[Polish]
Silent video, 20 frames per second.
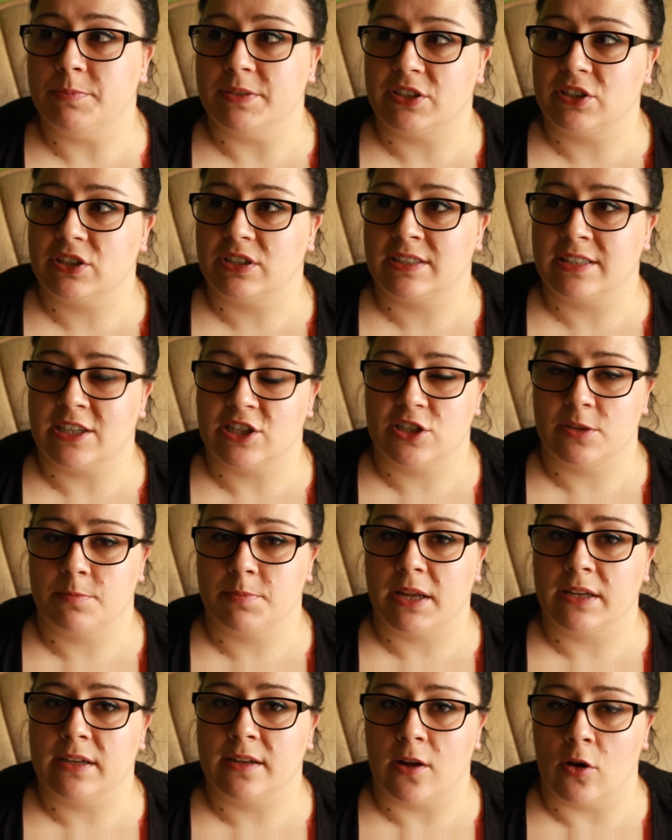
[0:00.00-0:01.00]
być
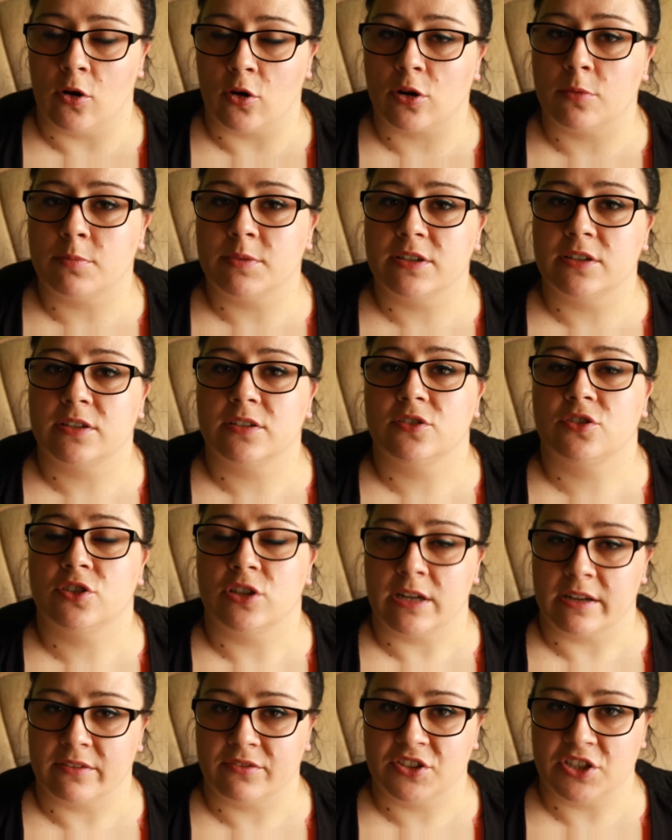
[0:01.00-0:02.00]
zaszczepiany na choroby czy
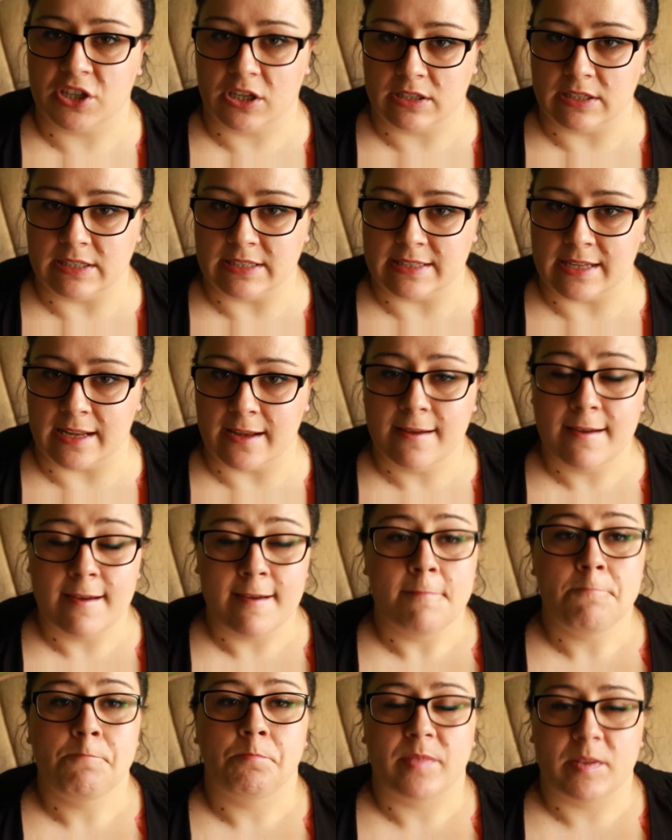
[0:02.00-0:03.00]
na wściekliznę,
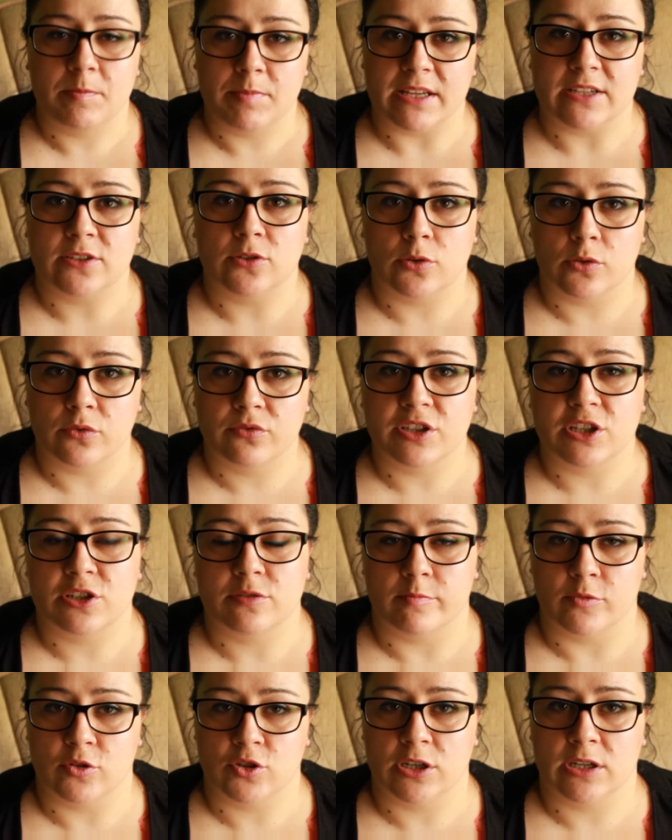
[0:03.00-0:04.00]
pies również
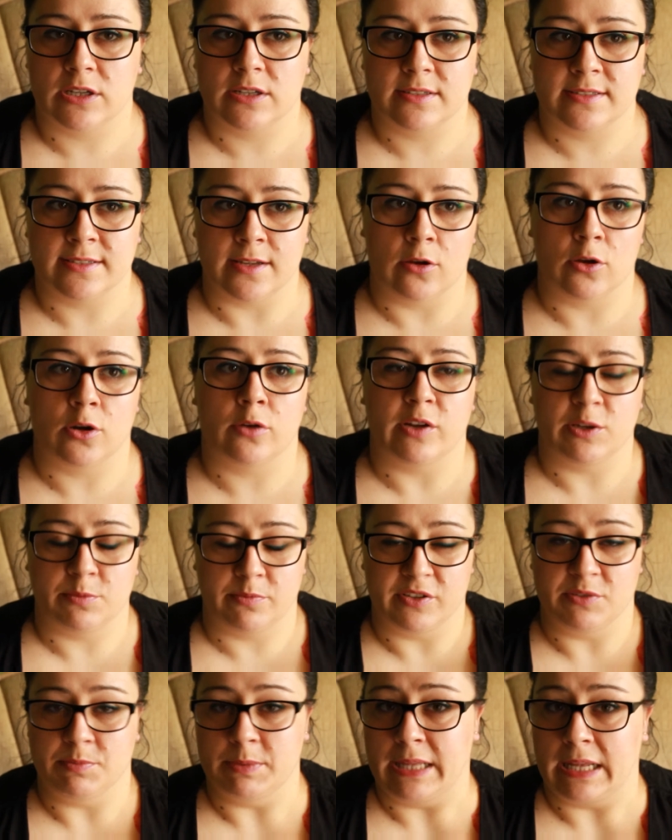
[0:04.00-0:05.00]
może zachorować
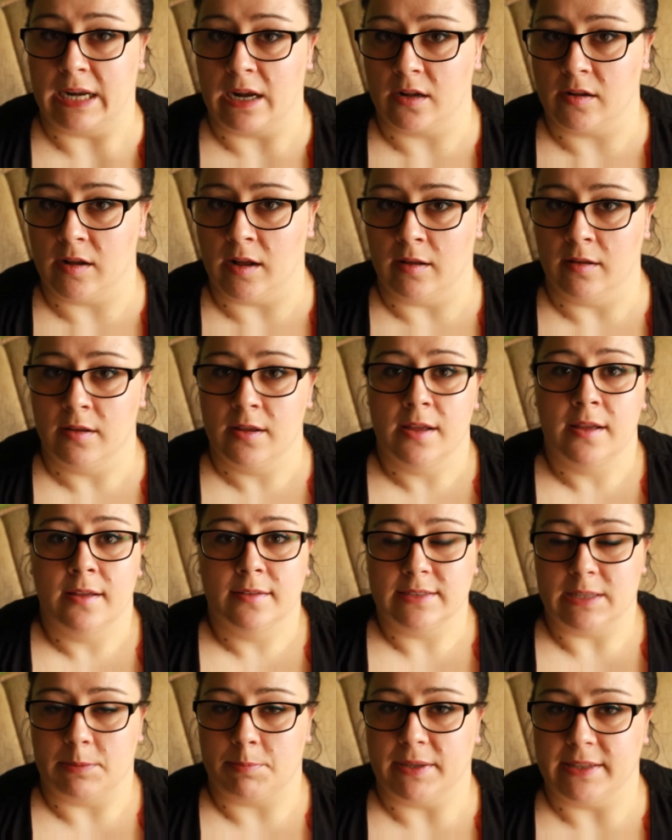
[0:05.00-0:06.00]
powiedzmy na raka,
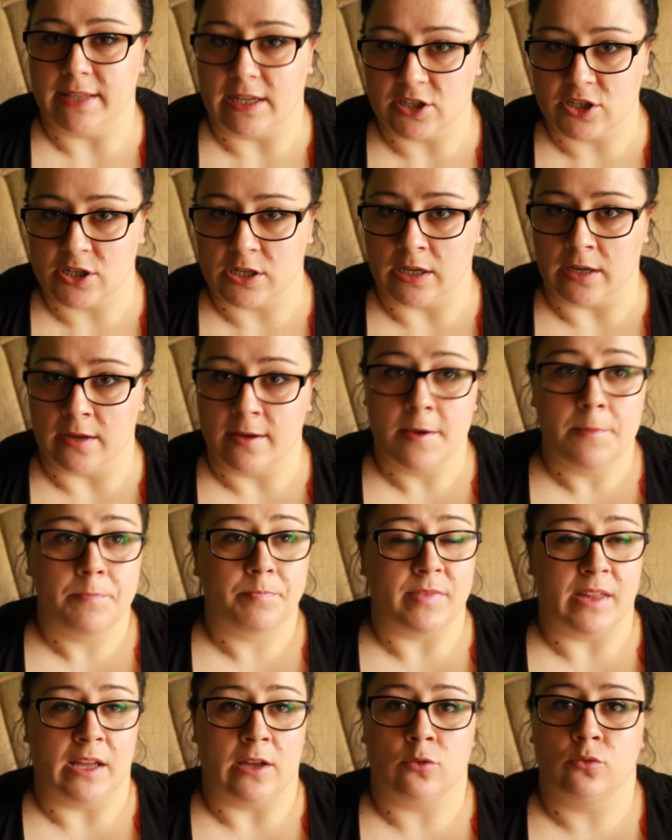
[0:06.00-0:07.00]
na padaczkę,
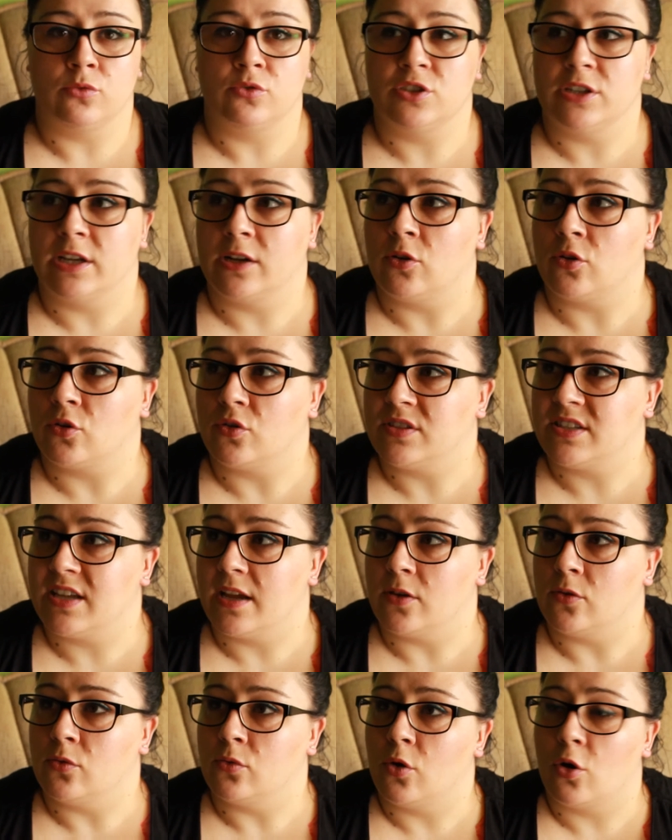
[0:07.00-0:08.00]
na różnego
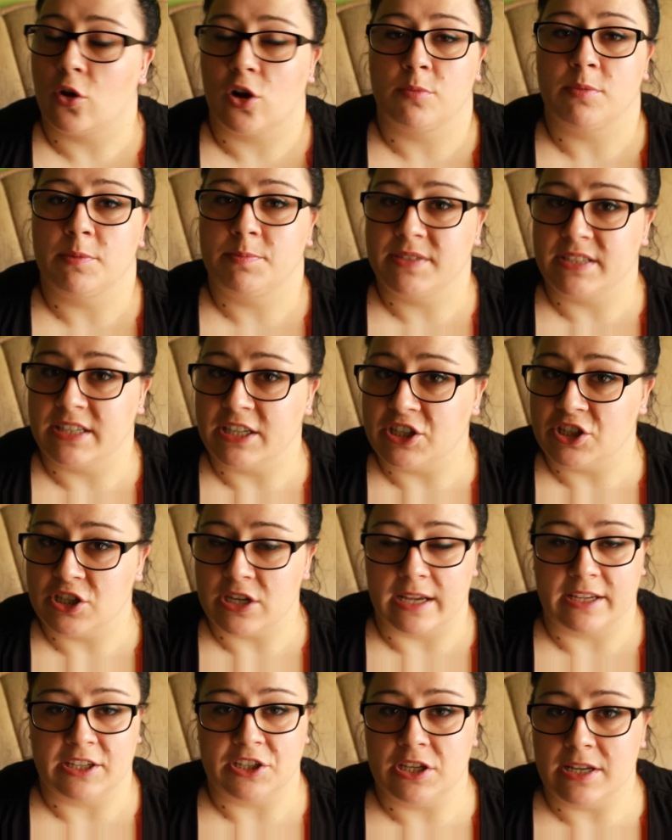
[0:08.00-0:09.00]
rodzaju choroby psychiczne,
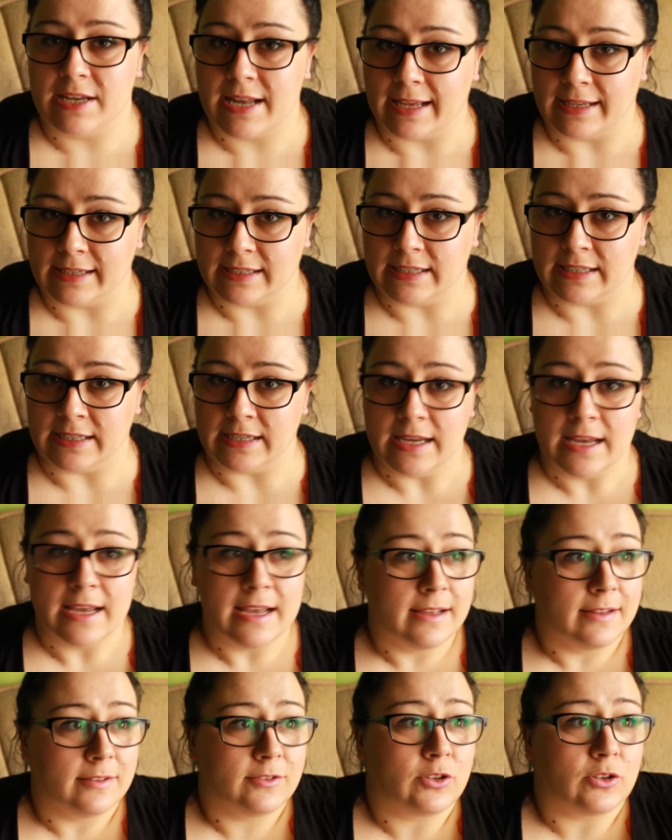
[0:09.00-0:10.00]
jakieś lęki.
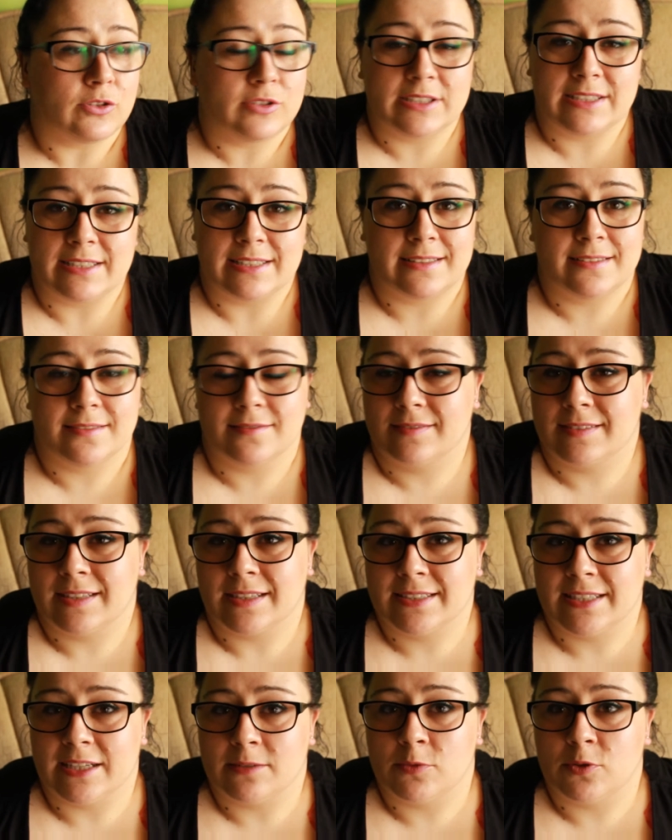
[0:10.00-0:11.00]
To jest
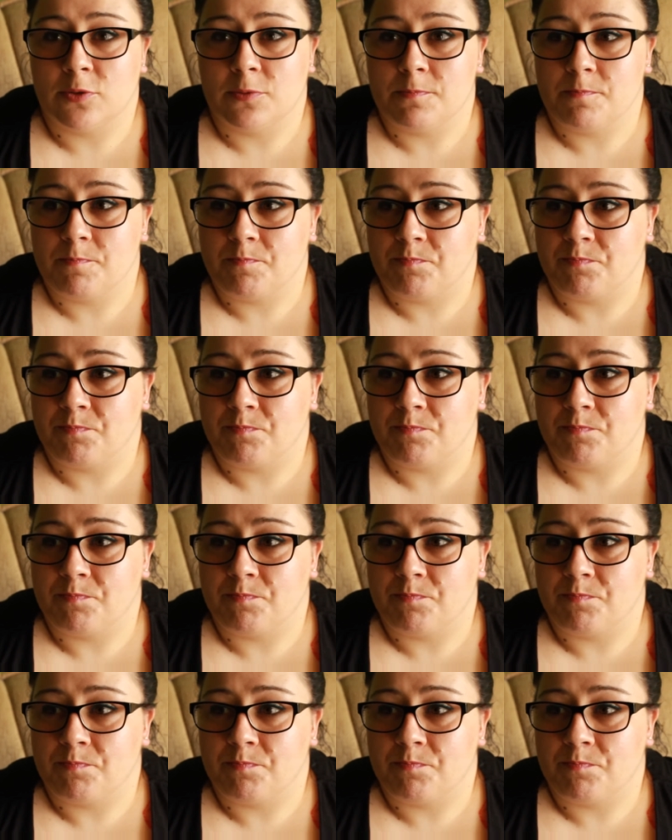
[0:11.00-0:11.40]
tak samo